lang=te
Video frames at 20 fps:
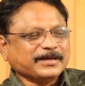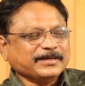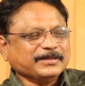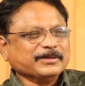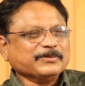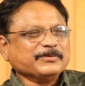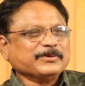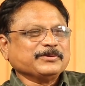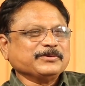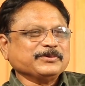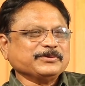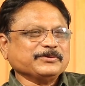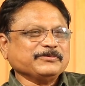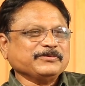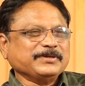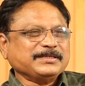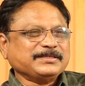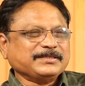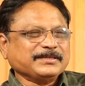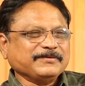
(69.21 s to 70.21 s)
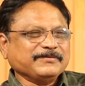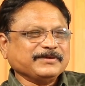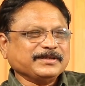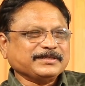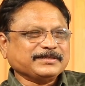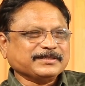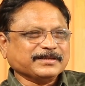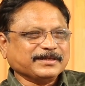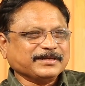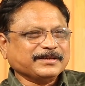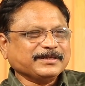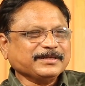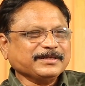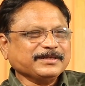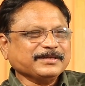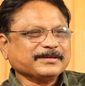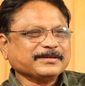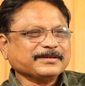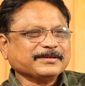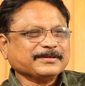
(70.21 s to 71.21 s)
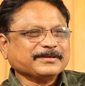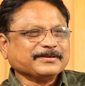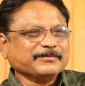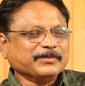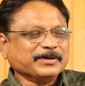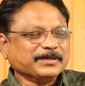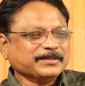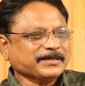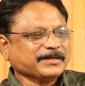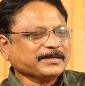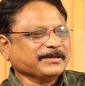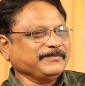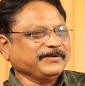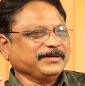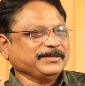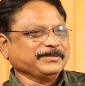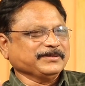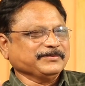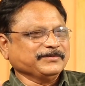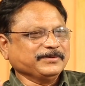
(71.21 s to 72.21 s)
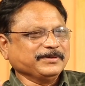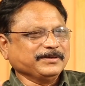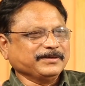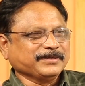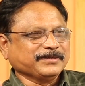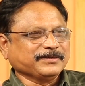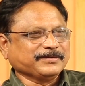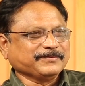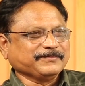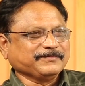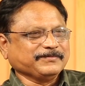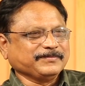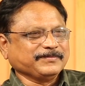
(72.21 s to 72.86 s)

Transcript: ఐదవ రోజు వేసే వేషాన్ని మాతంగి వేషము అంటారు